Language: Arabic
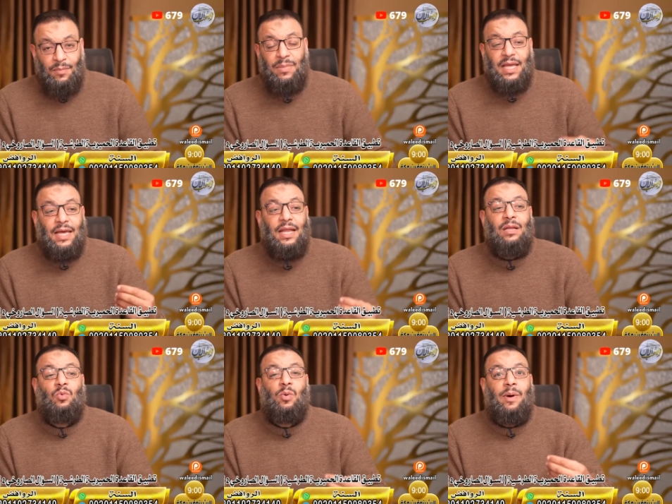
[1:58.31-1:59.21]

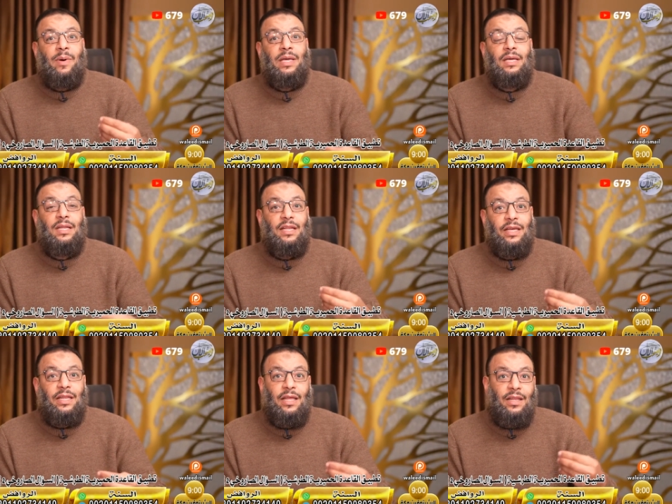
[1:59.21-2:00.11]
بتكلم وببين
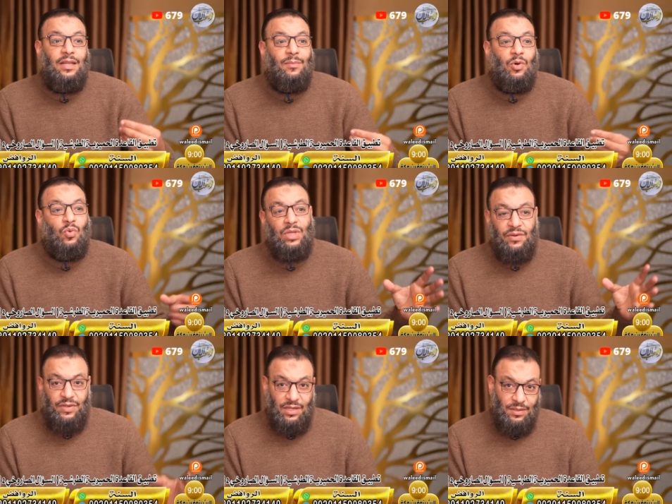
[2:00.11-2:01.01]
العلل اللي موجوده
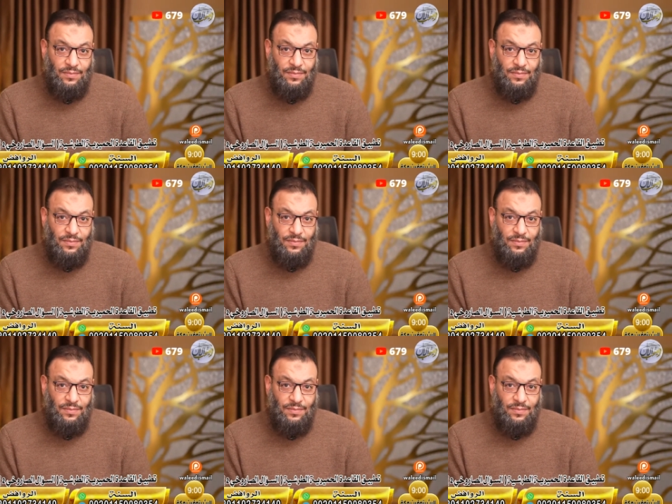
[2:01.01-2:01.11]
فيها